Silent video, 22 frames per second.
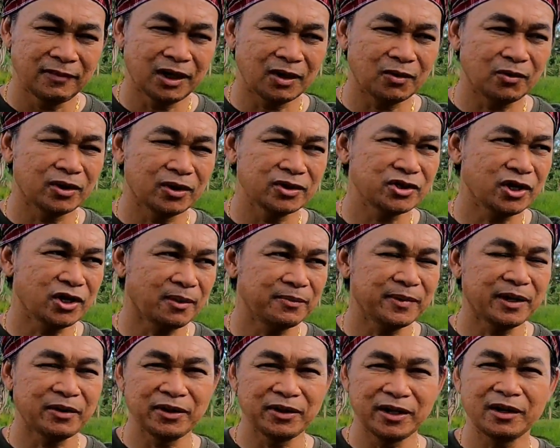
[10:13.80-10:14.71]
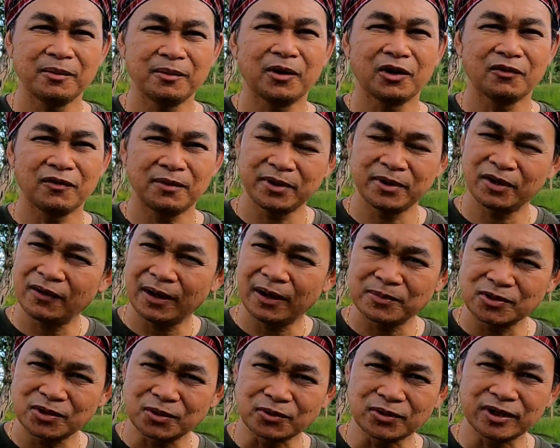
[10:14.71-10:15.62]
บางคนชอบแนวนี้ก็บอกว่ามีควา
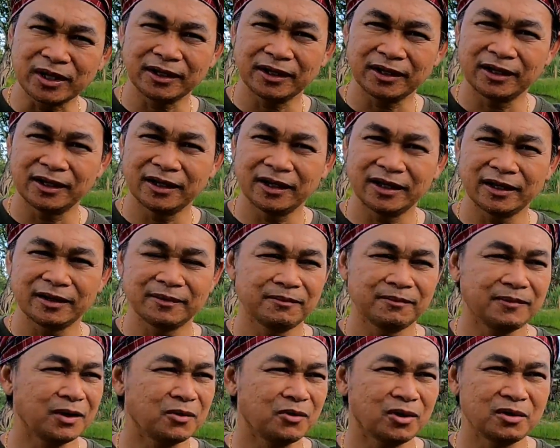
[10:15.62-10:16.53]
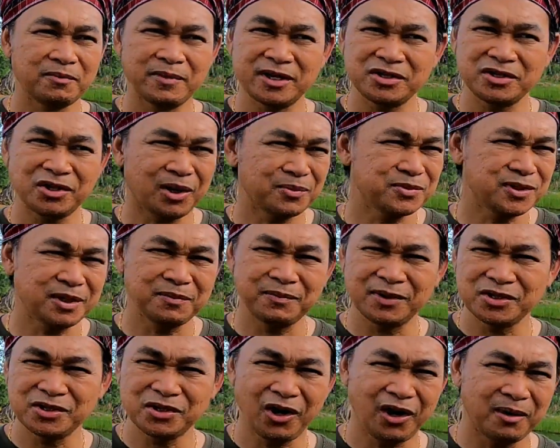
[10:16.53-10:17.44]
มสุขจังเลยบางคนไม่ชอบฉัน
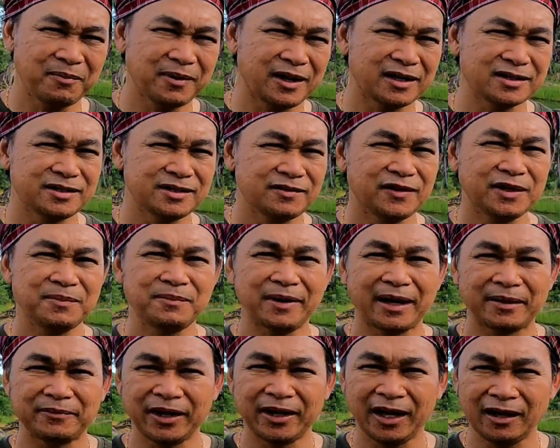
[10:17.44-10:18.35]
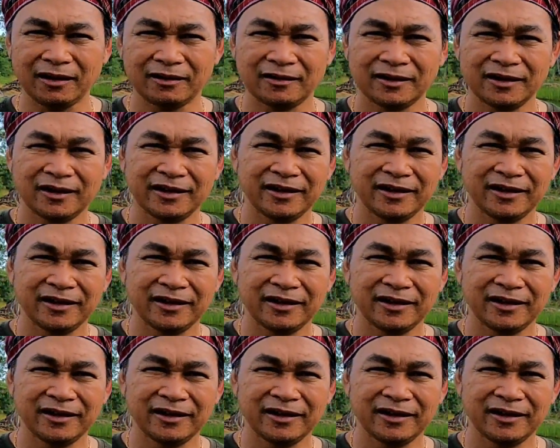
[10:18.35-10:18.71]
ไม่ชอบอ่ะชีวิตแบบเนี้ย